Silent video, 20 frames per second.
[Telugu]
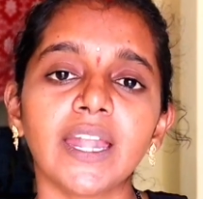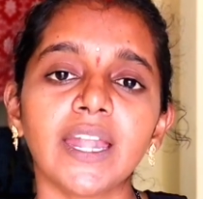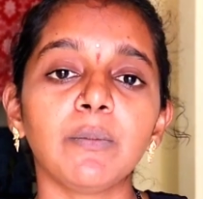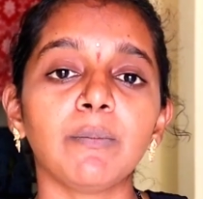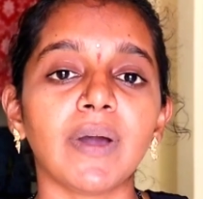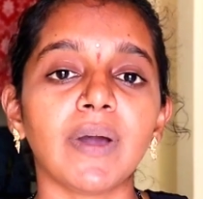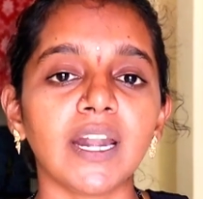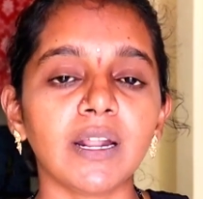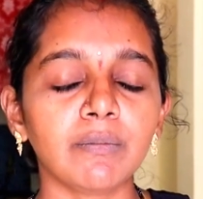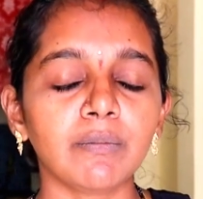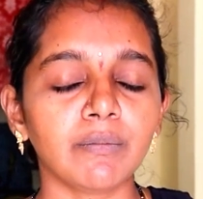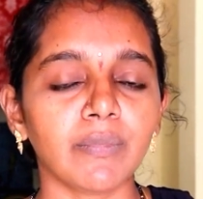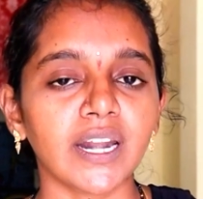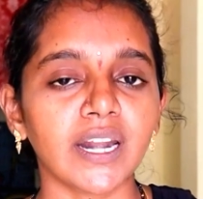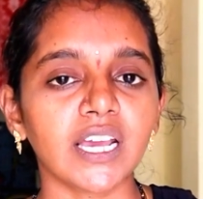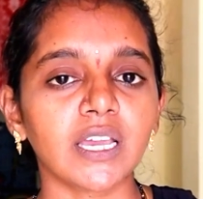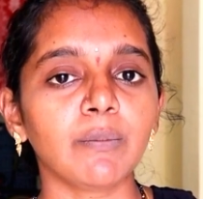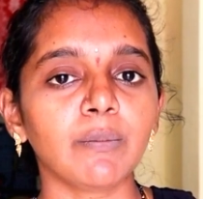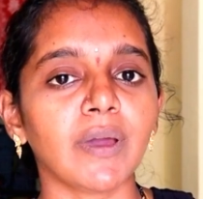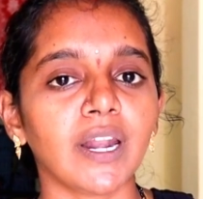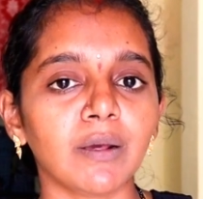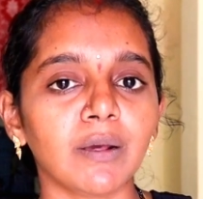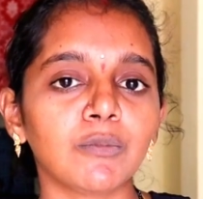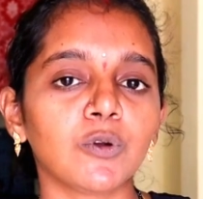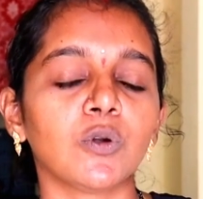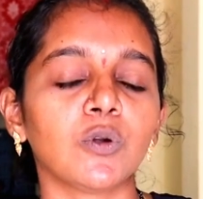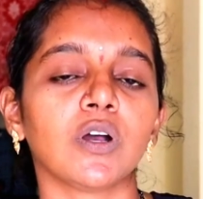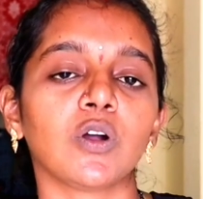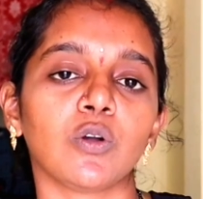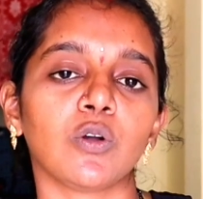అండ్ మనం మనకి మనం
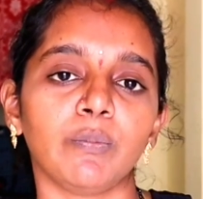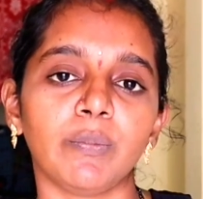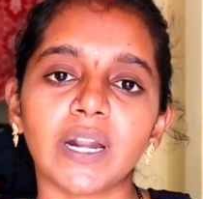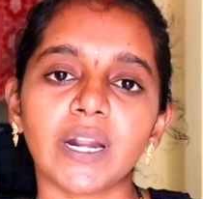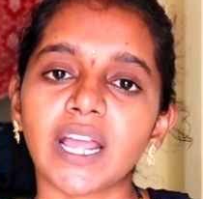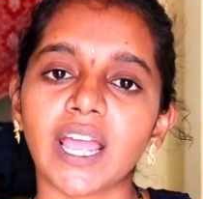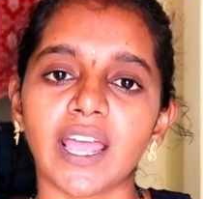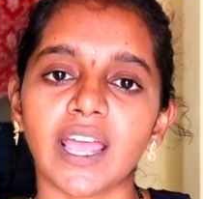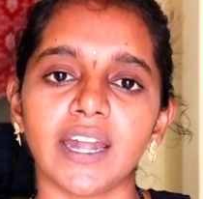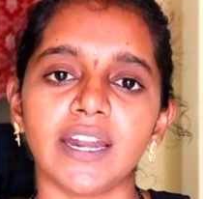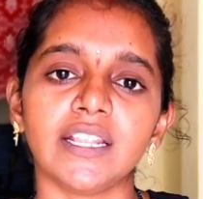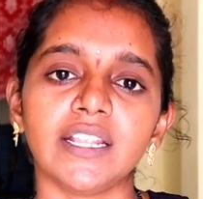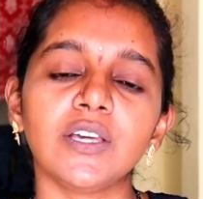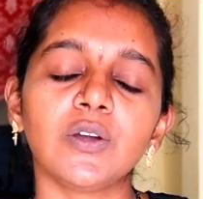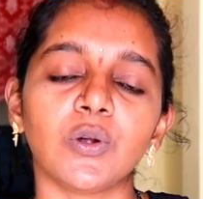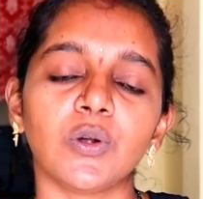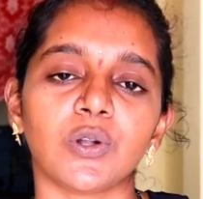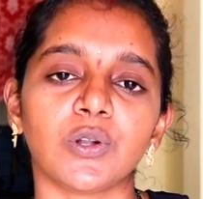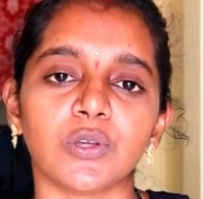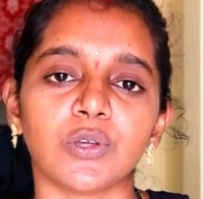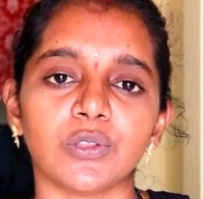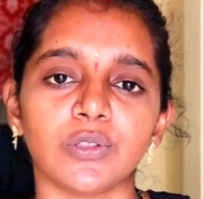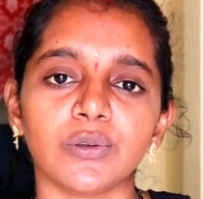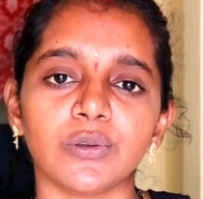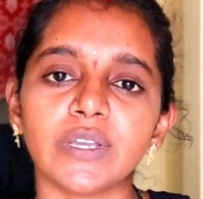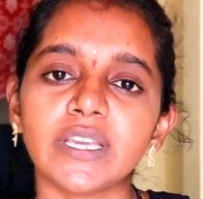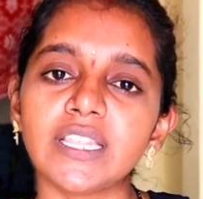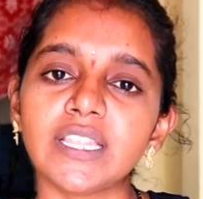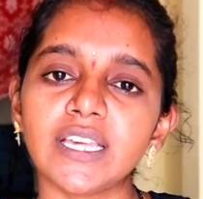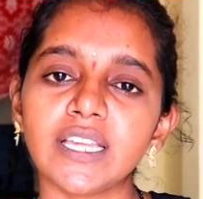కూడా కొబ్బరికాయ అనేది
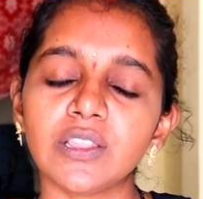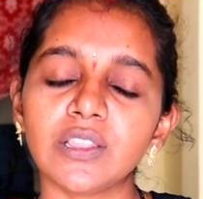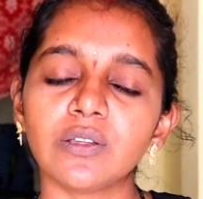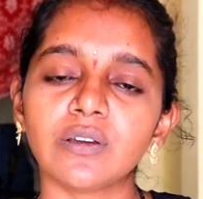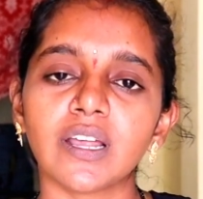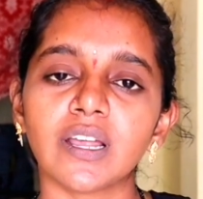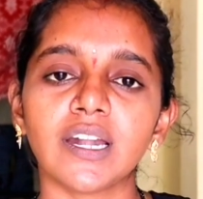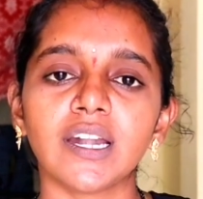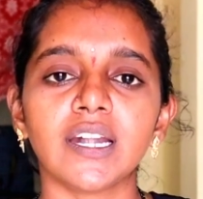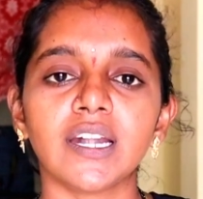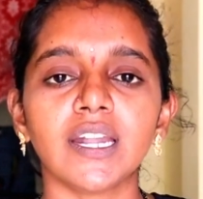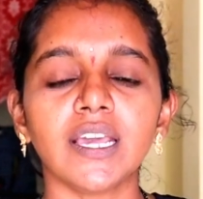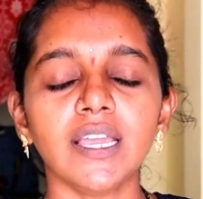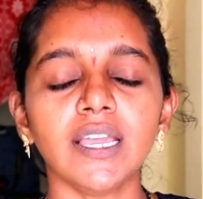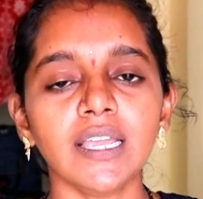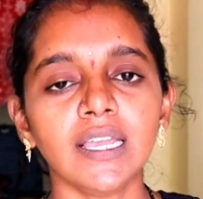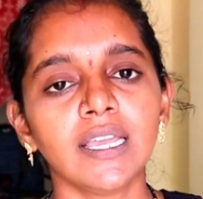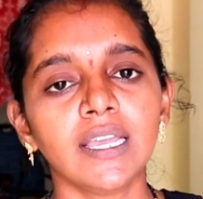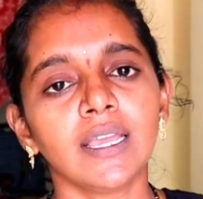కొట్టొద్దు ఇది ఎందుకనంటే